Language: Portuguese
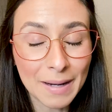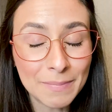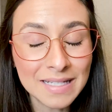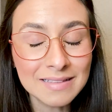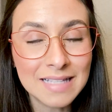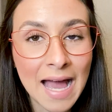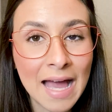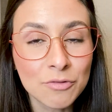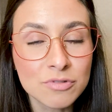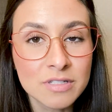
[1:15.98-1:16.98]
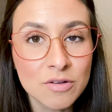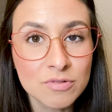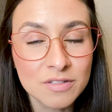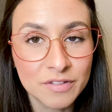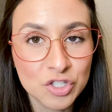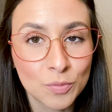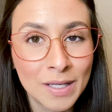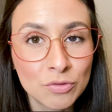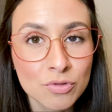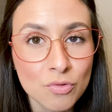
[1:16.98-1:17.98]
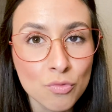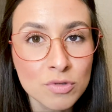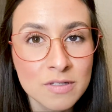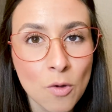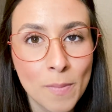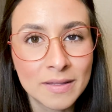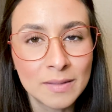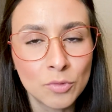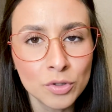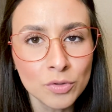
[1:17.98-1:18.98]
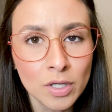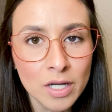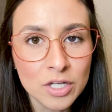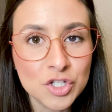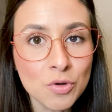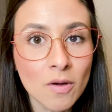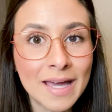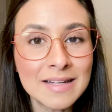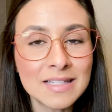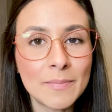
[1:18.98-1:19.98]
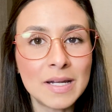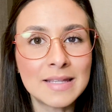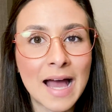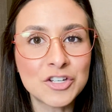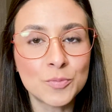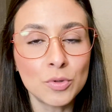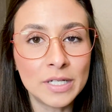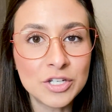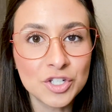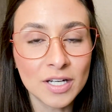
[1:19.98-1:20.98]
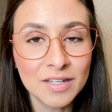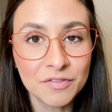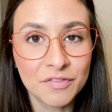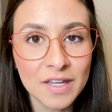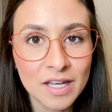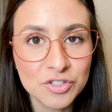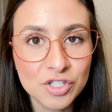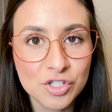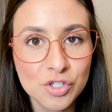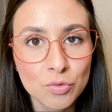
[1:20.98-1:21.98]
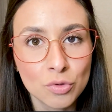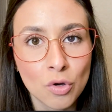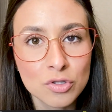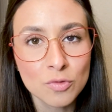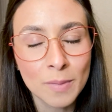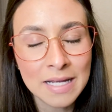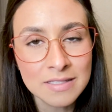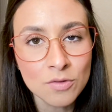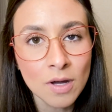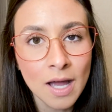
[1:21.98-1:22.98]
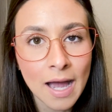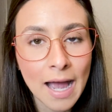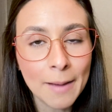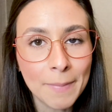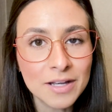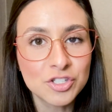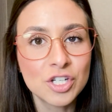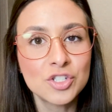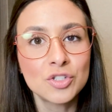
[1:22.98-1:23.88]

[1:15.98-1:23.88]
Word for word: blindar os seus investimentos, o seu patrimônio, de qualquer instabilidade política que venha atingir o nosso Brasil a partir de